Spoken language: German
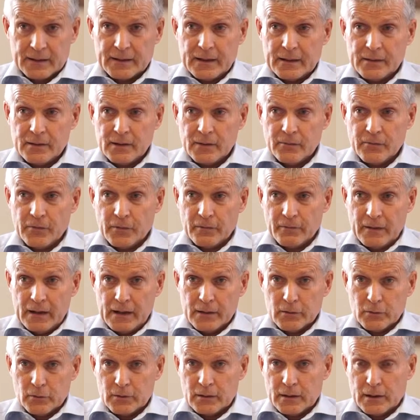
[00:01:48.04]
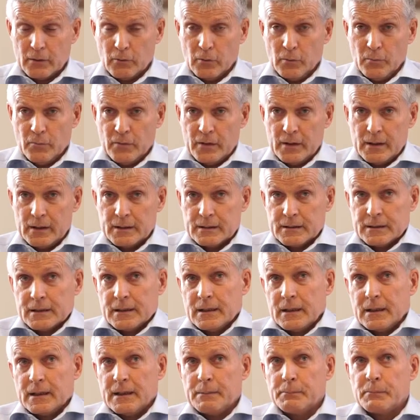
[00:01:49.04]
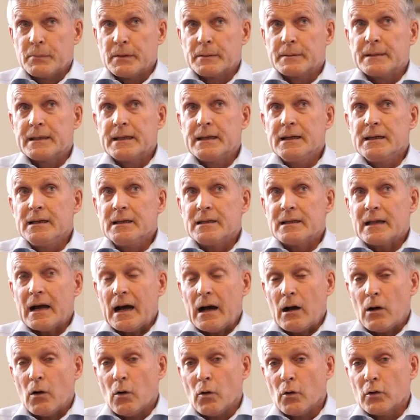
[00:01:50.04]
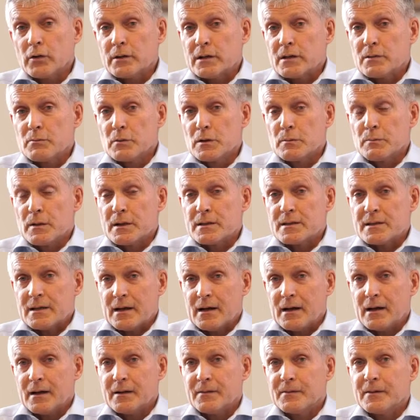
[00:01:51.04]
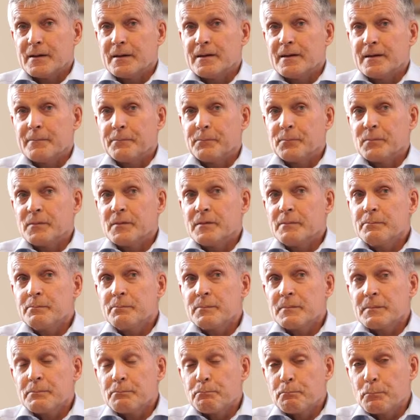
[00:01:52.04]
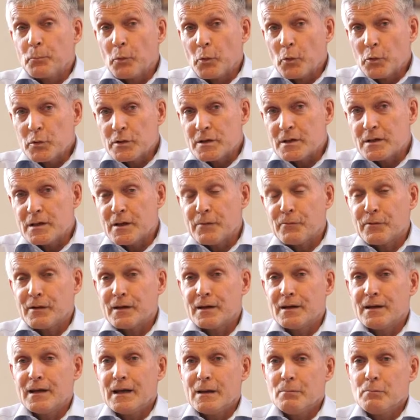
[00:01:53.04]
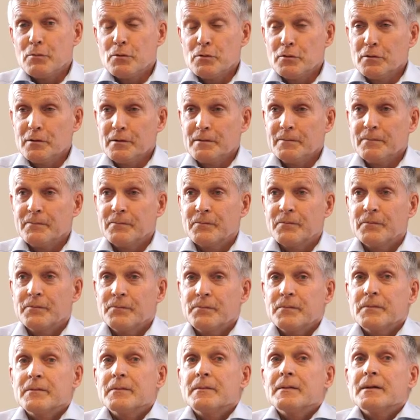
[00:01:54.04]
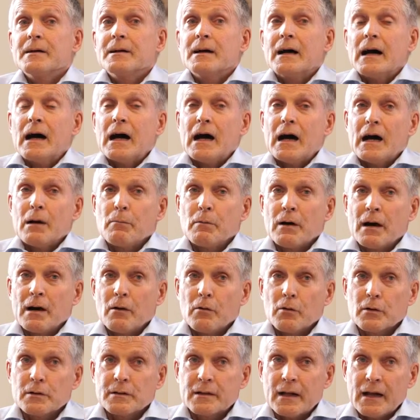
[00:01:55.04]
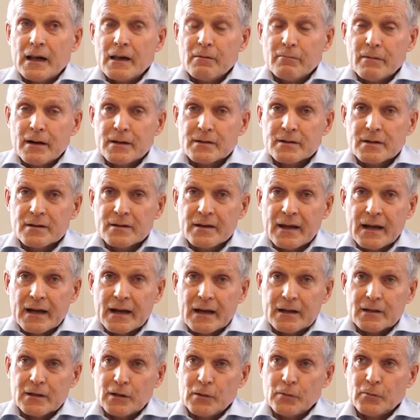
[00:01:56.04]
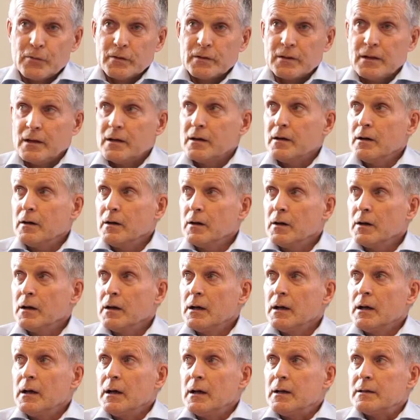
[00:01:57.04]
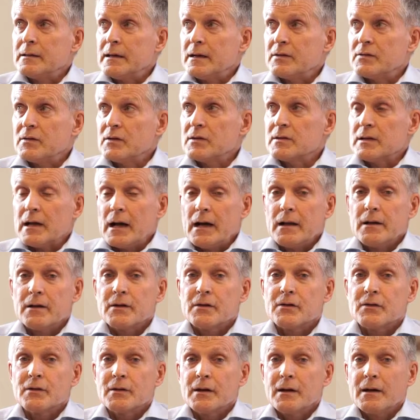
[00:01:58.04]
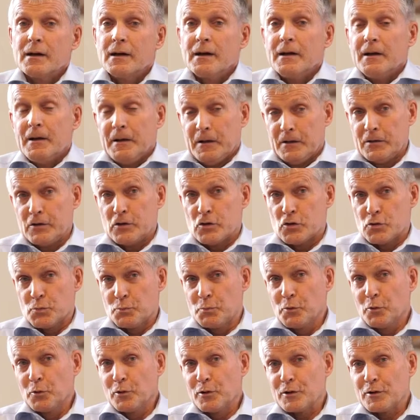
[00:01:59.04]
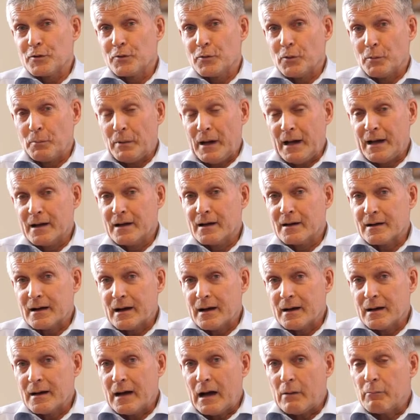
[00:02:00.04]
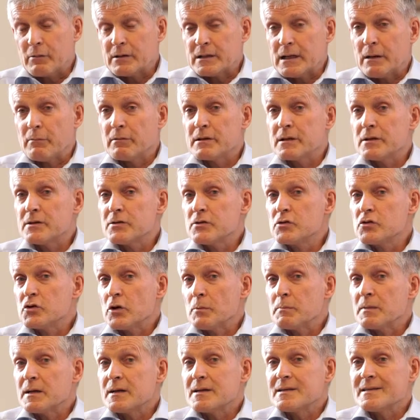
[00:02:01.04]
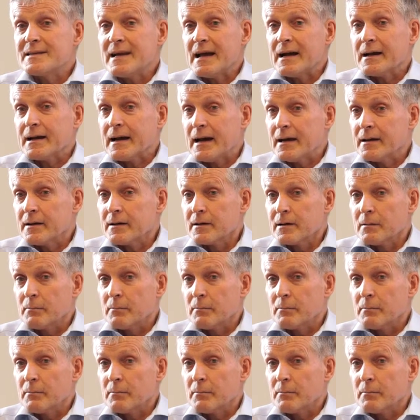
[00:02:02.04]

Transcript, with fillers: denn die Verwaltung der Umwelt bedingt auch, das muss man sagen, positive Genehmigungen, aber auch teilweise negative Dinge. Das ist alles nicht spurlos vorbeigegangen, aber ich habe diesen Job sehr gerne